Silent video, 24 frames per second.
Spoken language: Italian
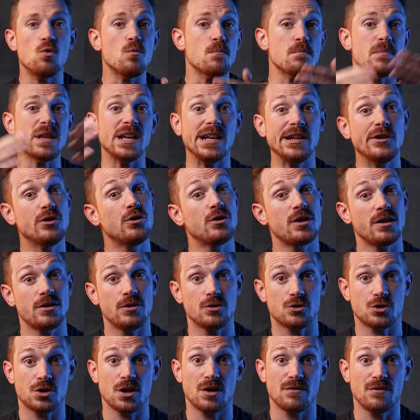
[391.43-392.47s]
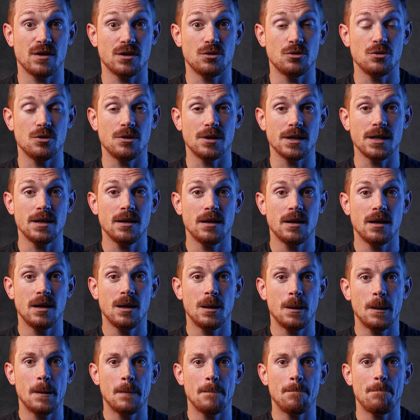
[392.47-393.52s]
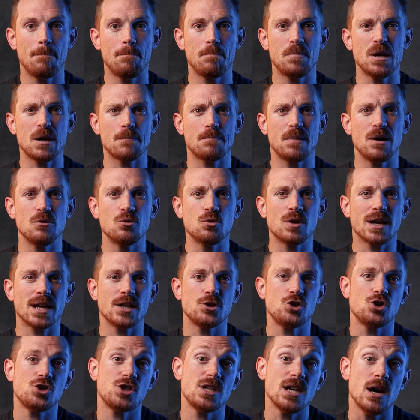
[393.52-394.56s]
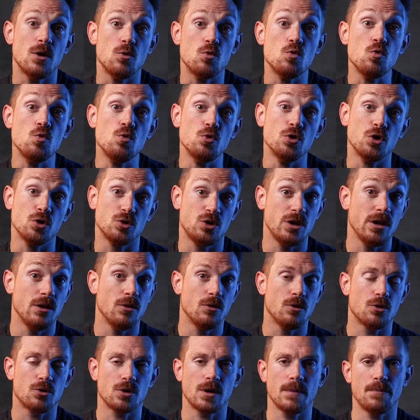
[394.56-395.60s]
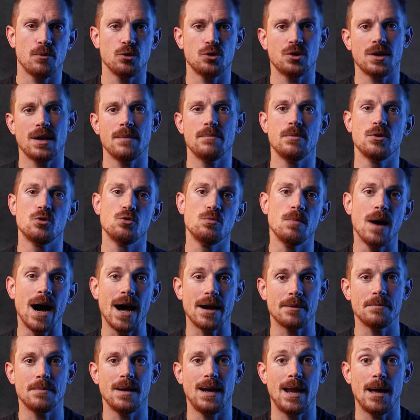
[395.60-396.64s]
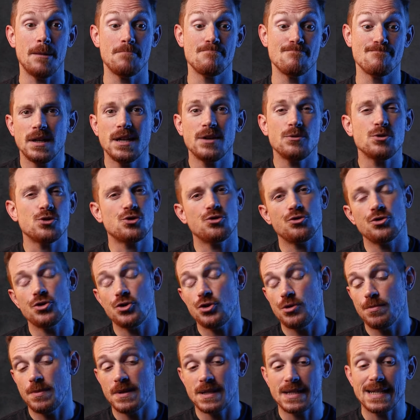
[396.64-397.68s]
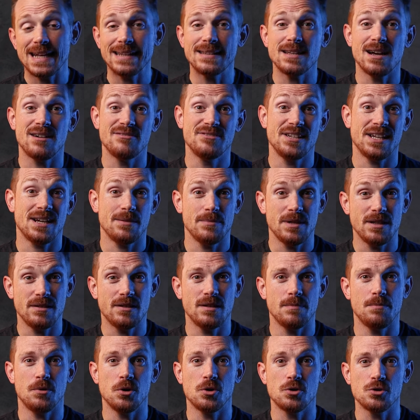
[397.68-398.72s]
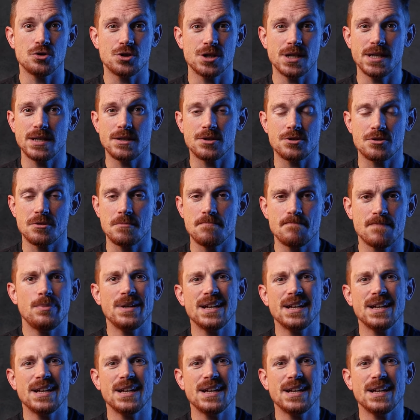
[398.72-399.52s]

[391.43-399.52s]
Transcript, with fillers: un milione di osservatori per paura che ci sia uno di loro che potrebbe rubarmela. E questo se ci pensate ha veramente poco senso,